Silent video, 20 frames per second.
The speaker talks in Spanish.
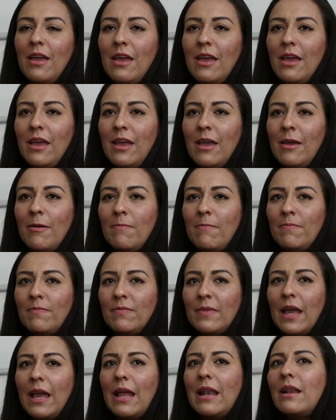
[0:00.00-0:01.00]
em,
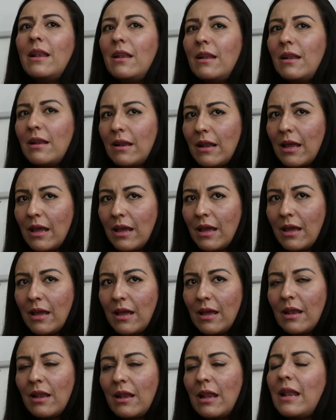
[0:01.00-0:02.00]

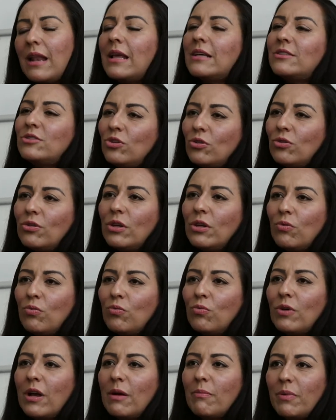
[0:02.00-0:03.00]
eh, la elección de
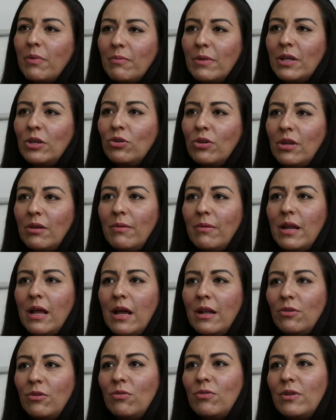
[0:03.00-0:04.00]
un campamento de
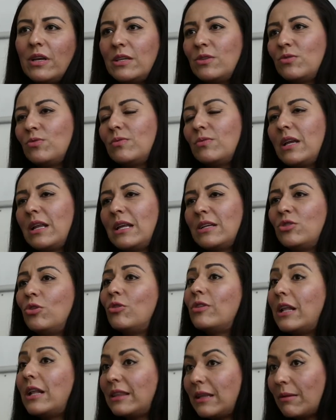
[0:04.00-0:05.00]
verano es una
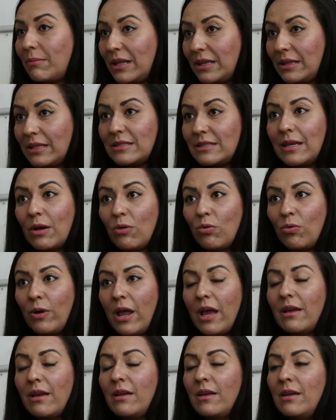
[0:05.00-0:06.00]
elección altamente
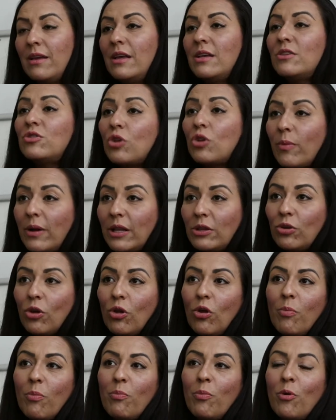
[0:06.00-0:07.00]
segura sobre
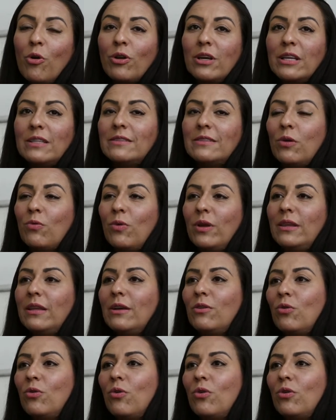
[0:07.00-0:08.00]
todo porque se
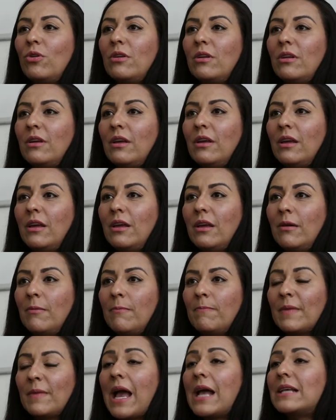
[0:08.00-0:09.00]
cuenta con
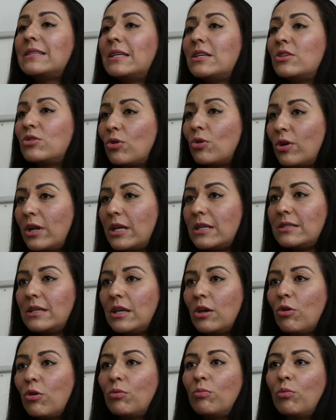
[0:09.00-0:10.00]
em, asesores y
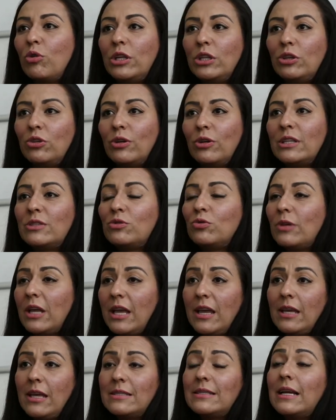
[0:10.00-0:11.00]
con monitores
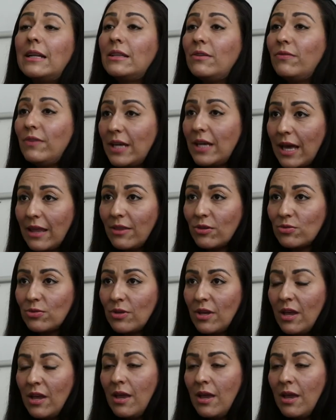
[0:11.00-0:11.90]
eh, certificados,